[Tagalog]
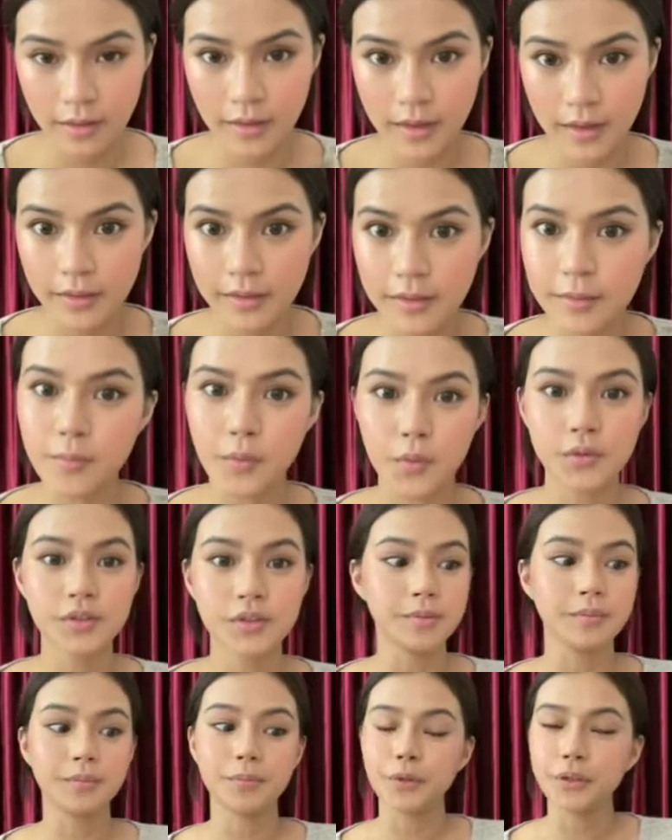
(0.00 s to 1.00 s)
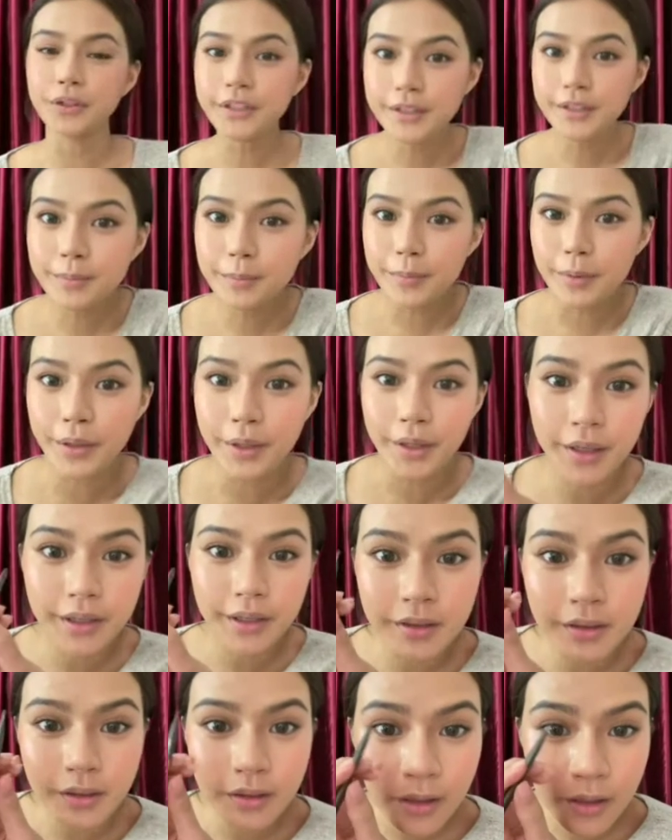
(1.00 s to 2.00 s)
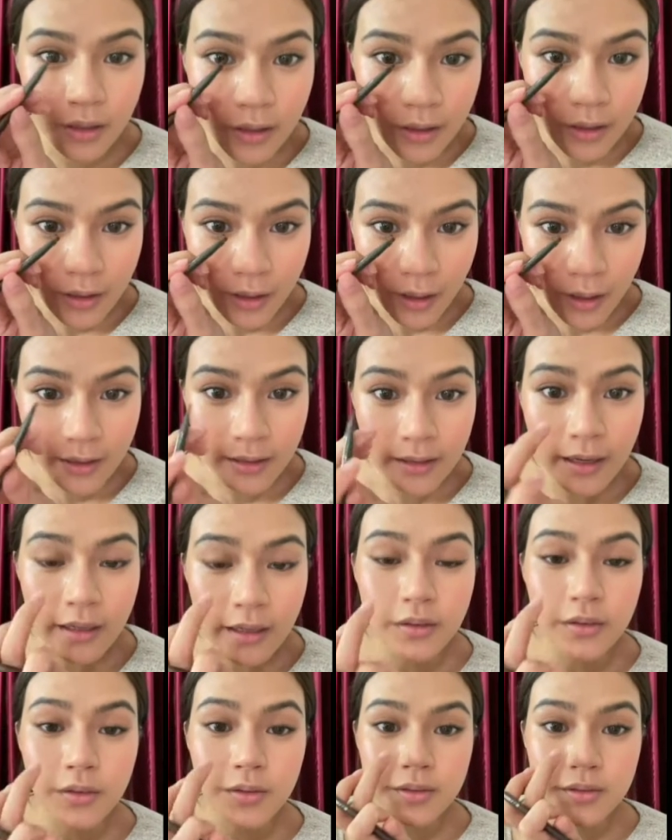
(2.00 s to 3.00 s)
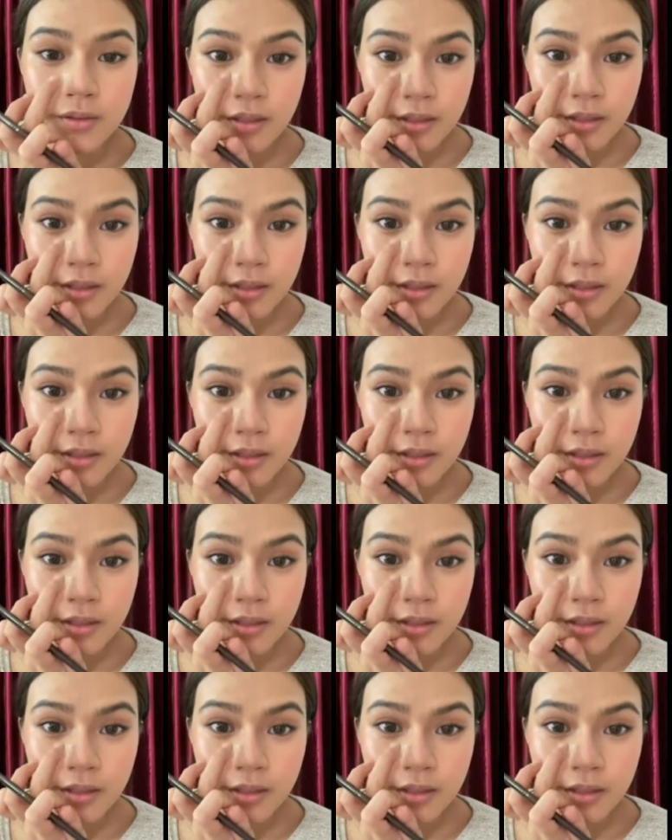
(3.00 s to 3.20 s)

and most important part, I like to